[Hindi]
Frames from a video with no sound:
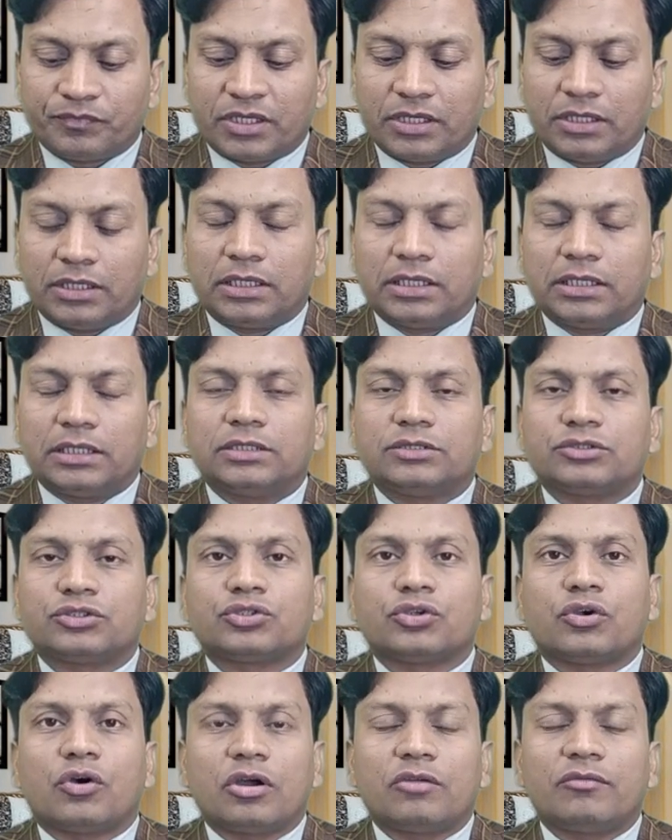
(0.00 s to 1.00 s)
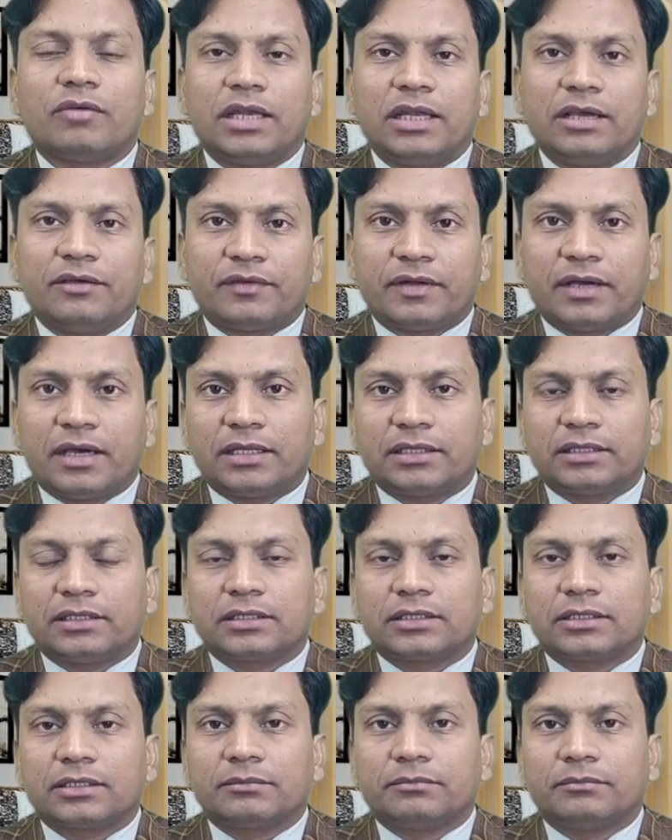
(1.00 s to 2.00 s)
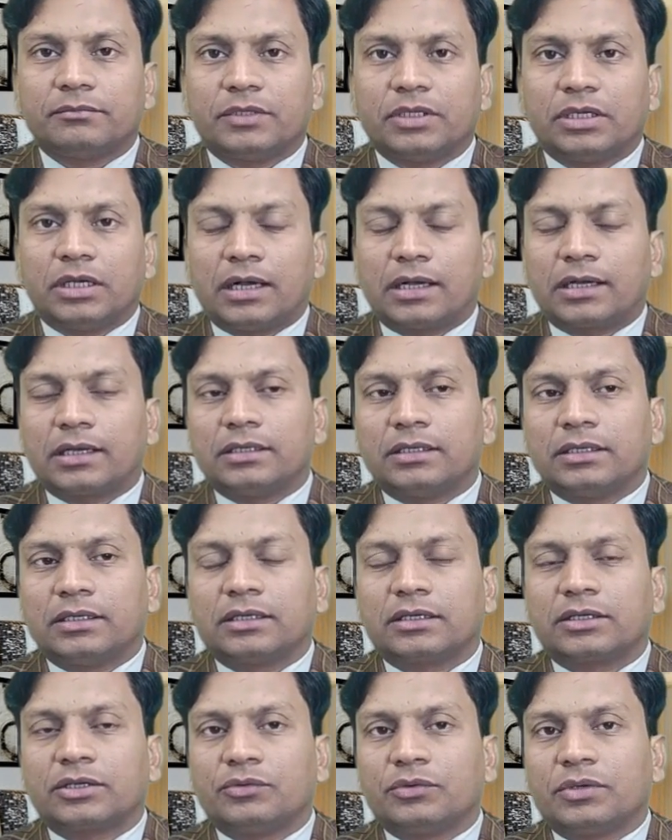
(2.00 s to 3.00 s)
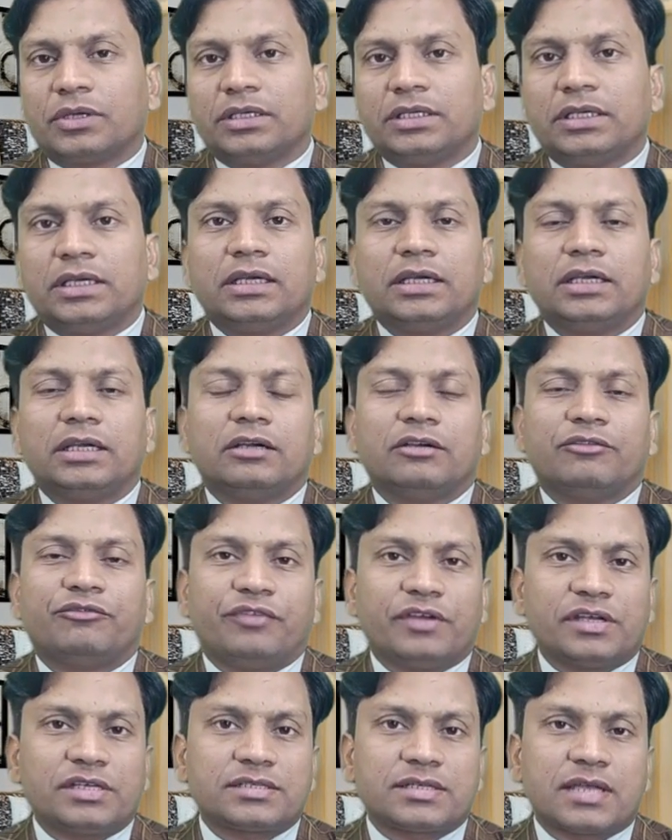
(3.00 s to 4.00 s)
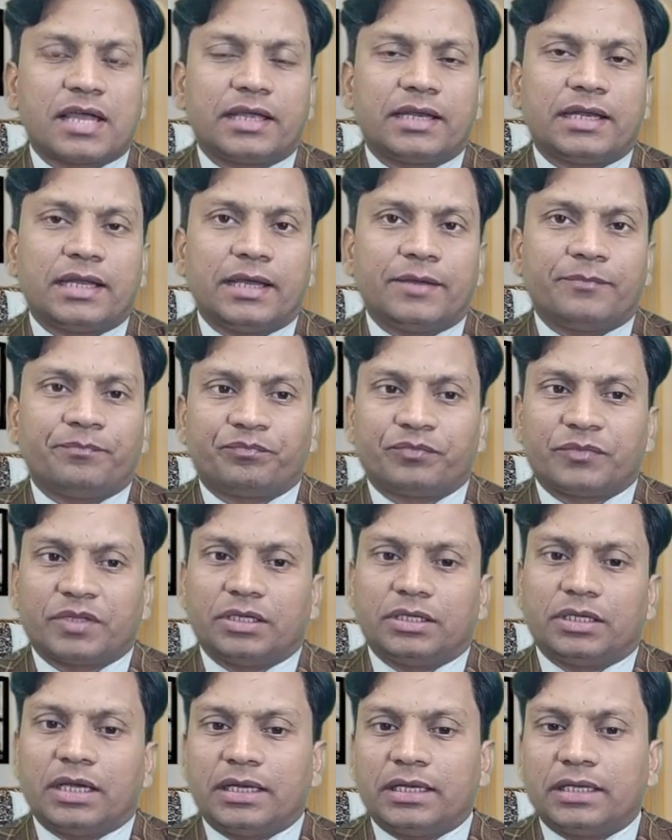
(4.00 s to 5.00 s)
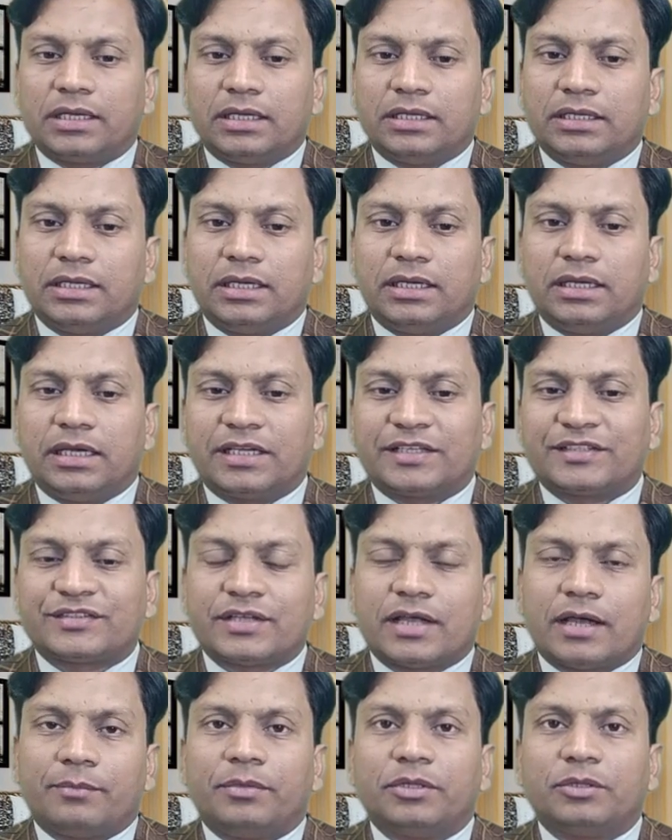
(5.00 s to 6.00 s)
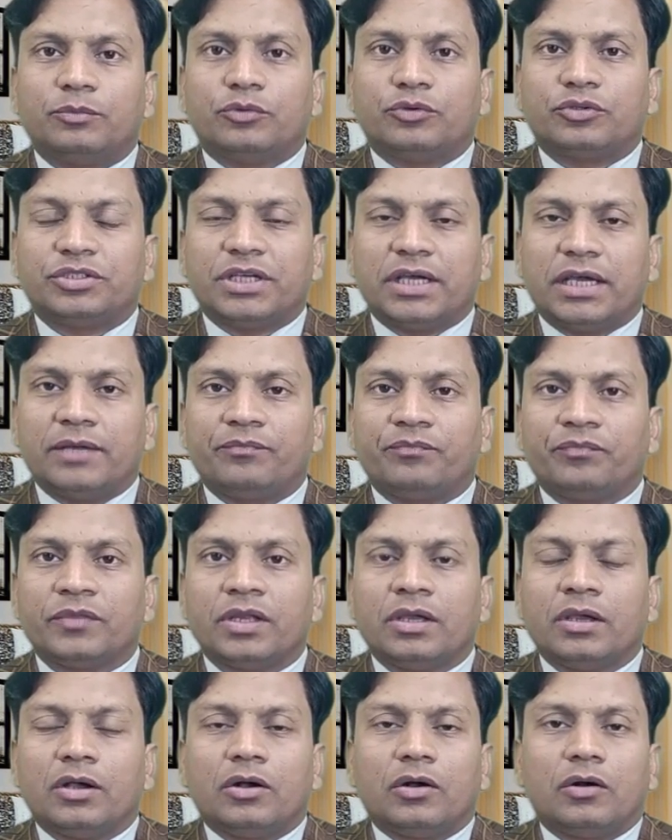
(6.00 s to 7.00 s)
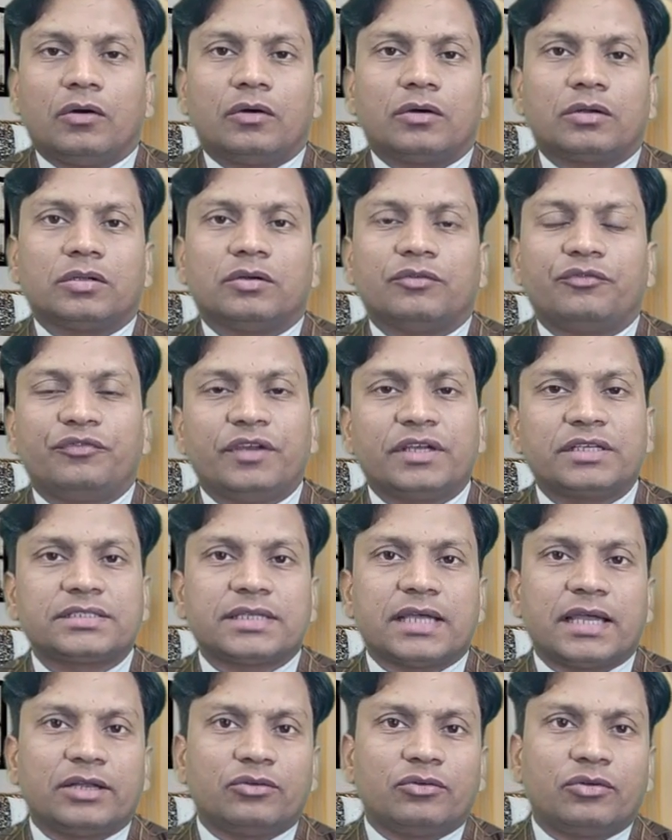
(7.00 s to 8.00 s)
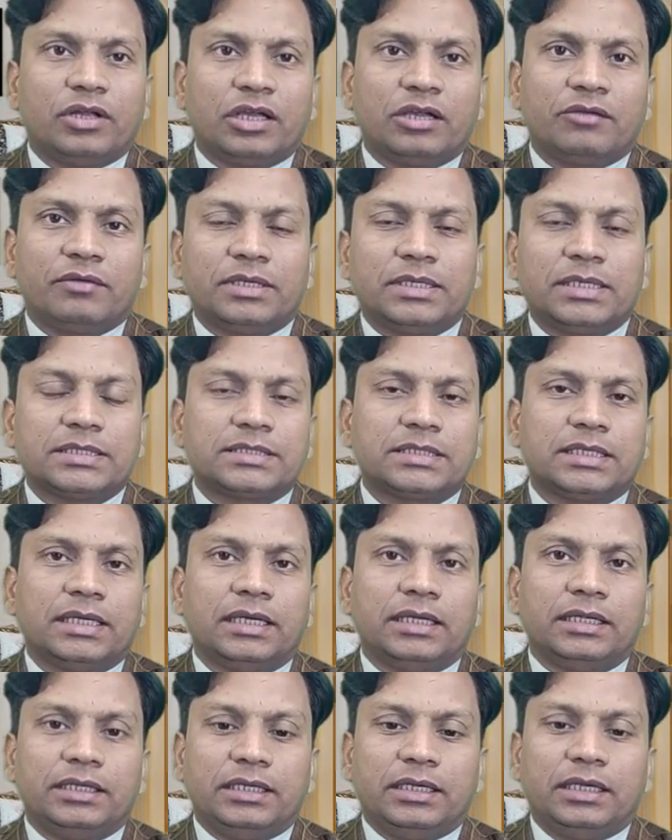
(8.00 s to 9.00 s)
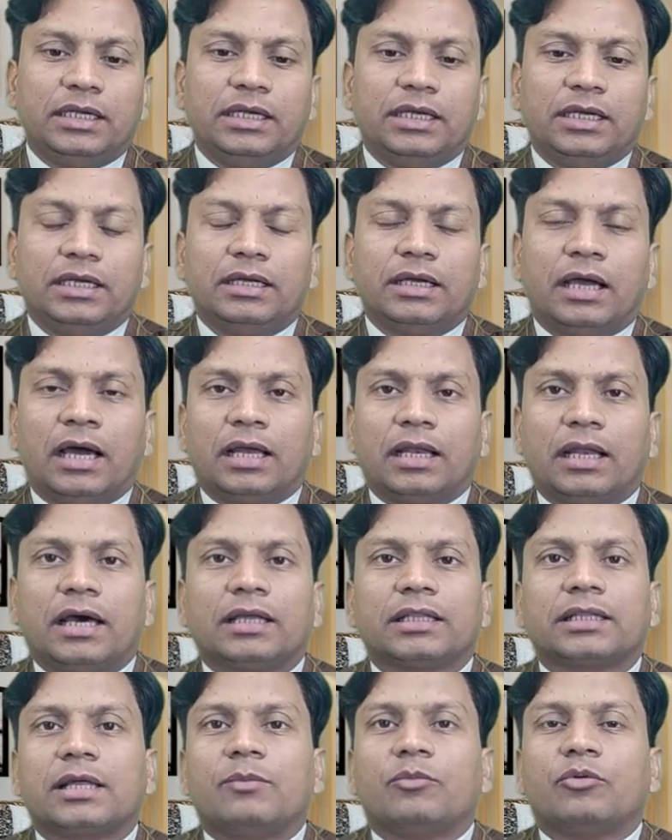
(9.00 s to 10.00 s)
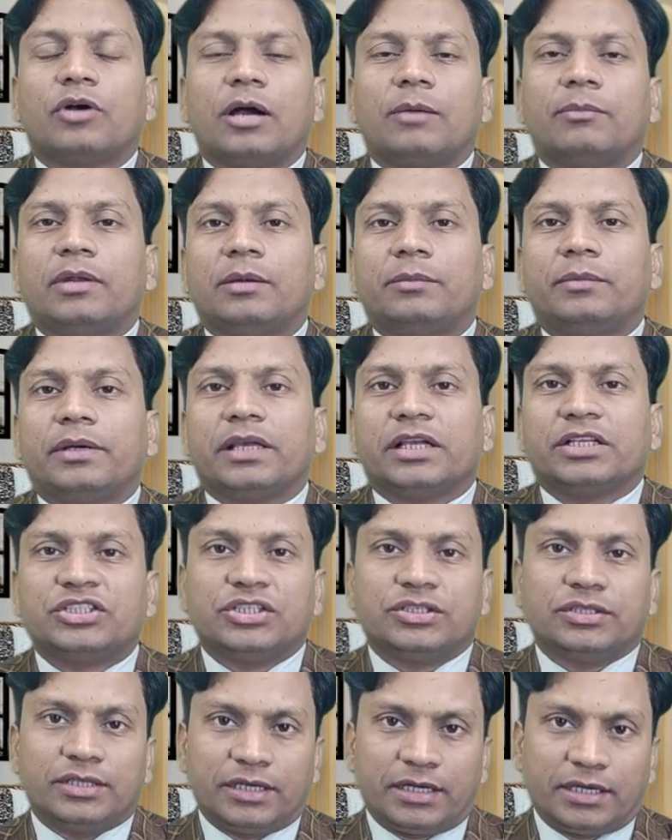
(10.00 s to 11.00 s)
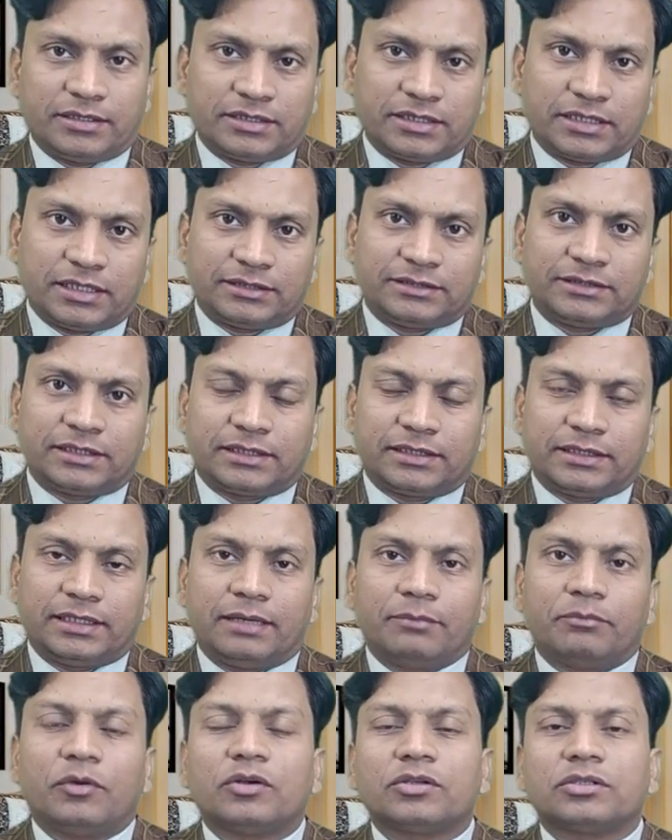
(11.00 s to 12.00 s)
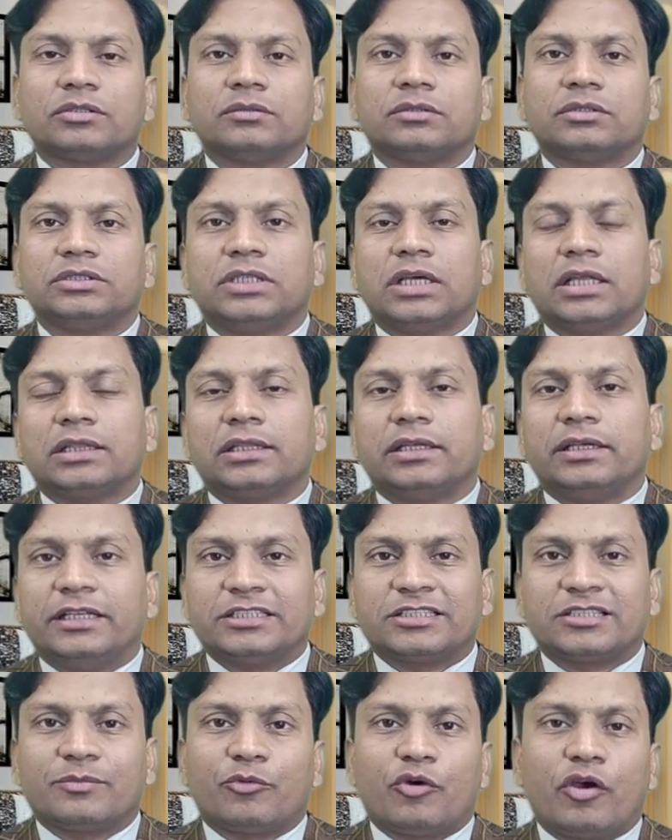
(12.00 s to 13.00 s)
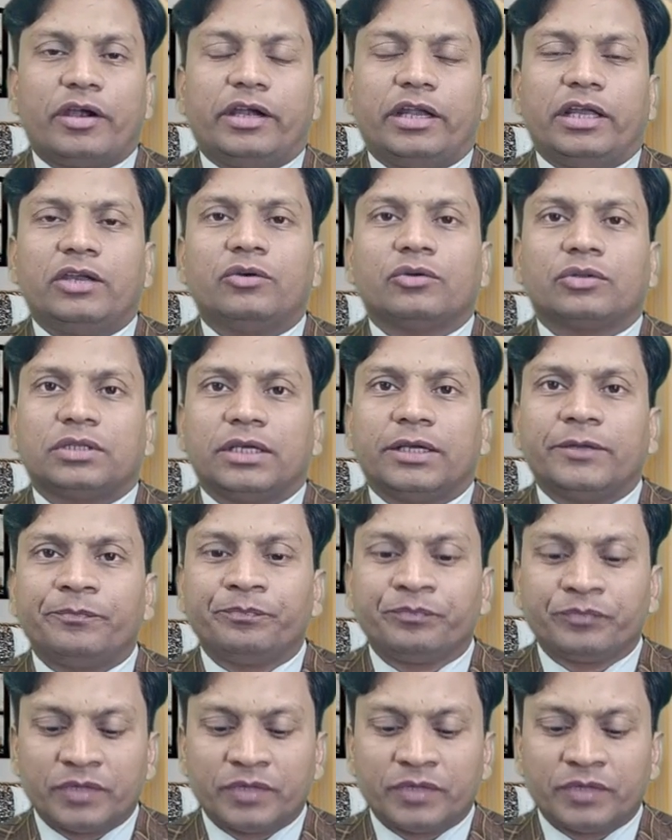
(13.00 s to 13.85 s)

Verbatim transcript: सौर वाले अफराद क्योंकि ये फिक्स साइन है यानी कि ये एक साबित बुर्ज है और फिक्स साइन होने की वजह से ये हालात का मुकाबला बड़ी अच्छी तरीके से कर सकते हैं बहुत जल्द डिसअपॉइंट नहीं होते